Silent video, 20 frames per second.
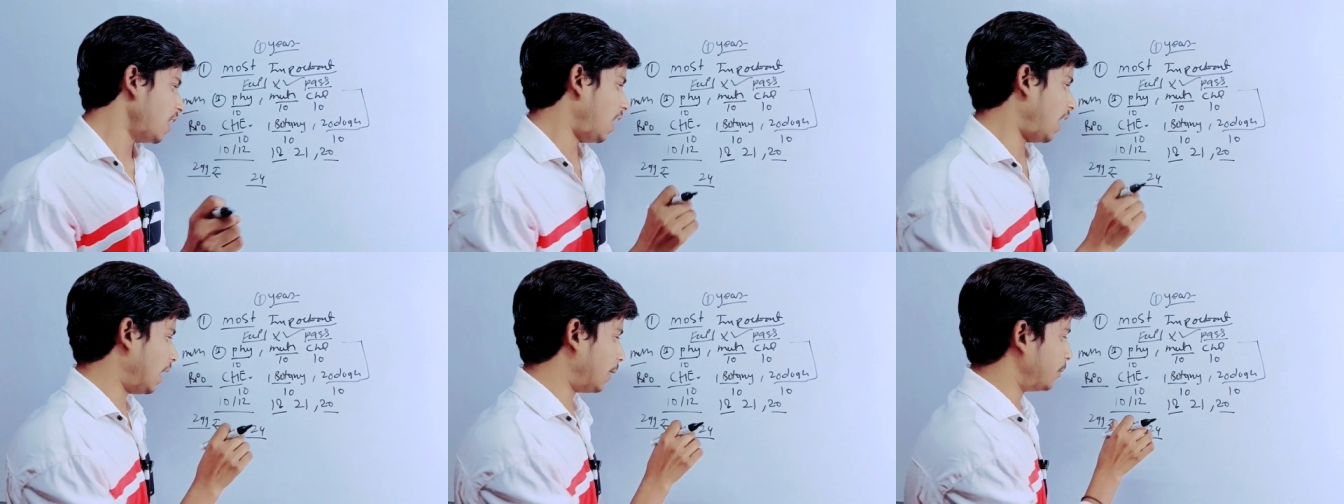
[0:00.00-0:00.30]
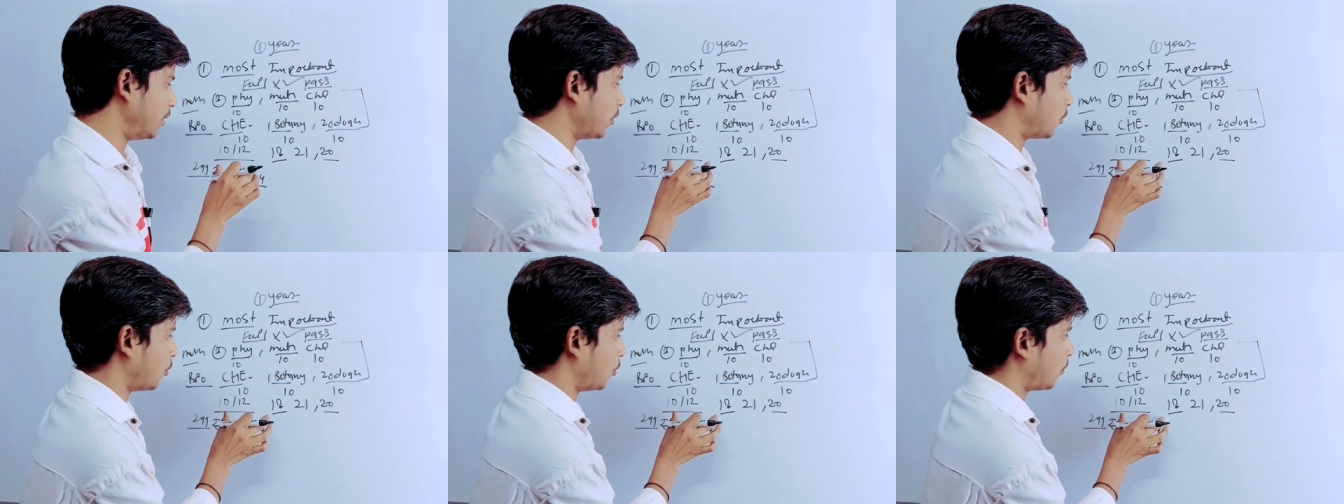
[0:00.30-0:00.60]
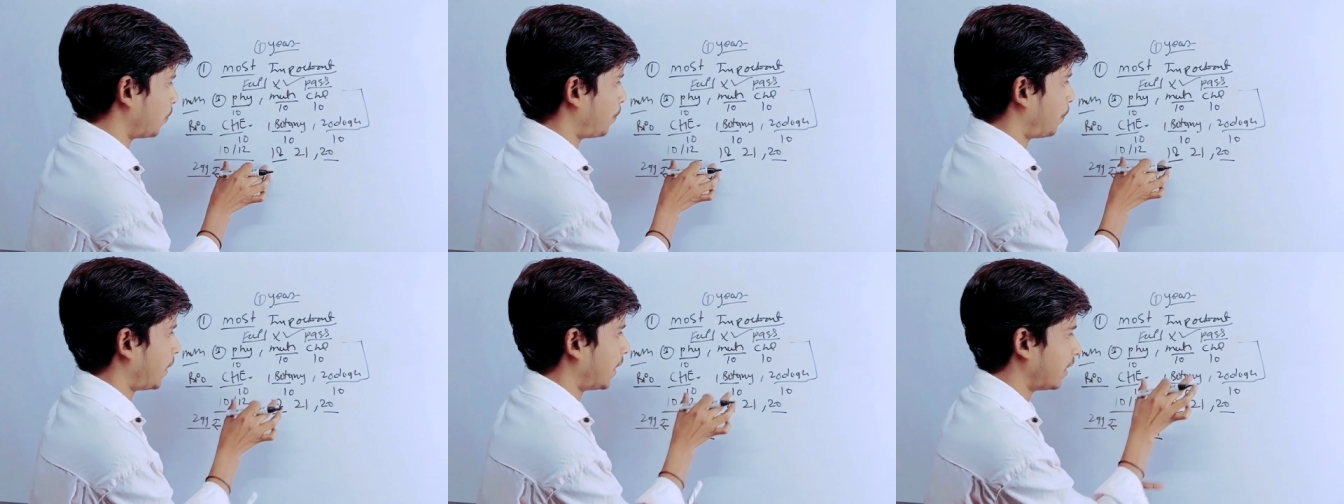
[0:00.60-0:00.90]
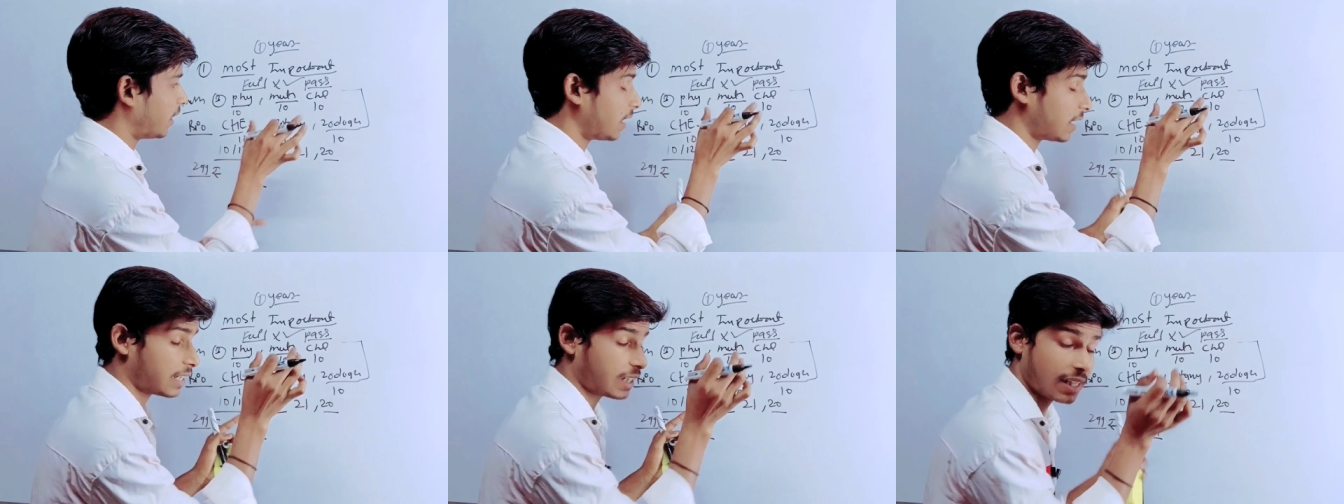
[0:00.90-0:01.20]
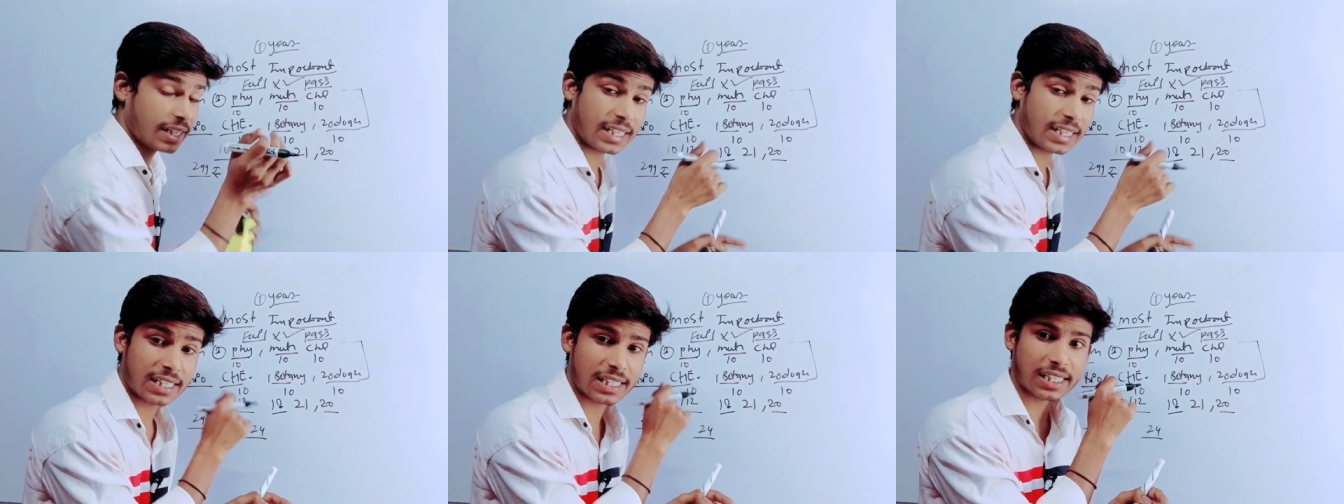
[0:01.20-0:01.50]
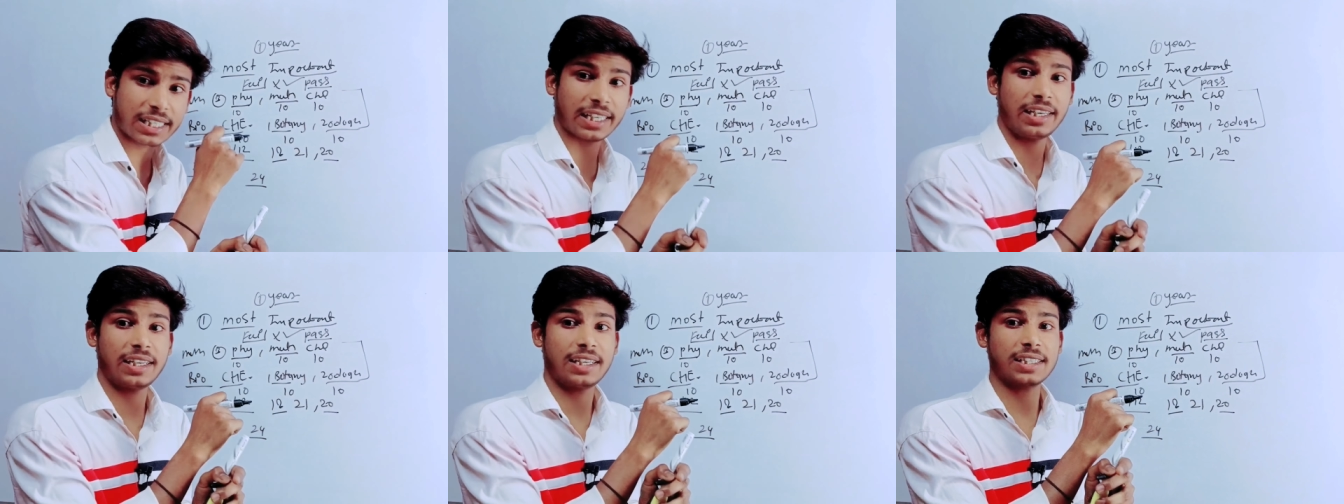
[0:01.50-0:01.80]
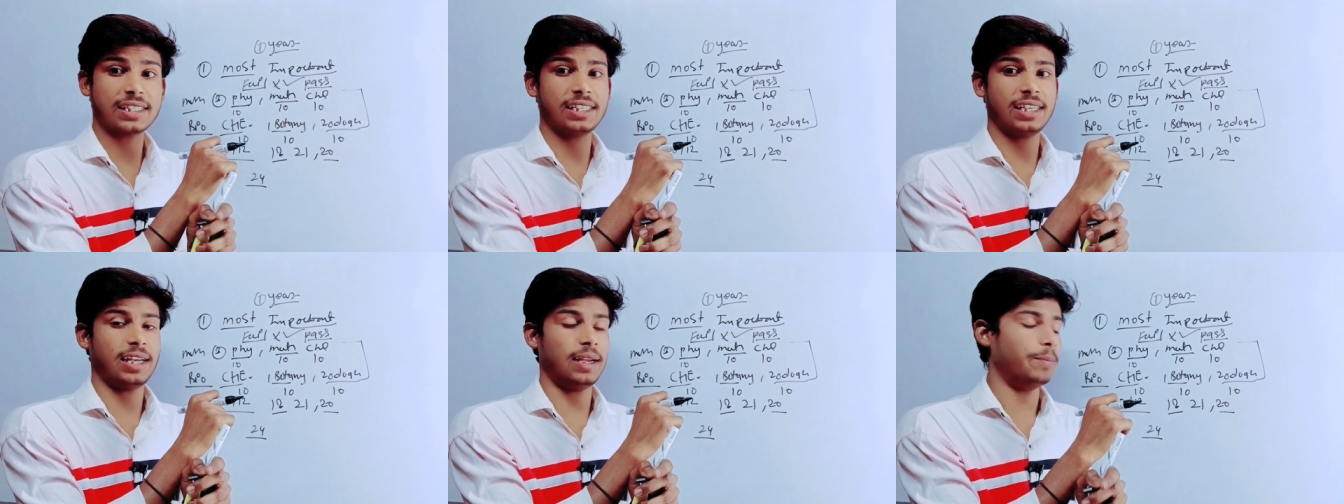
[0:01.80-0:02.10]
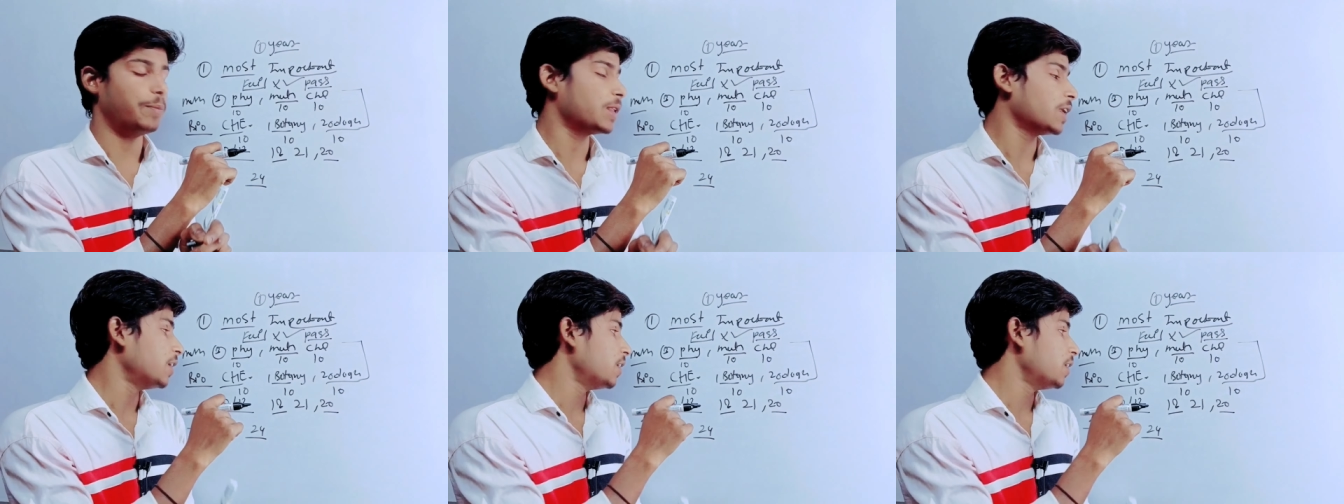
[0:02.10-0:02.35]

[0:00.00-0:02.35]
आप देखो पढ़ना किस तरीके से है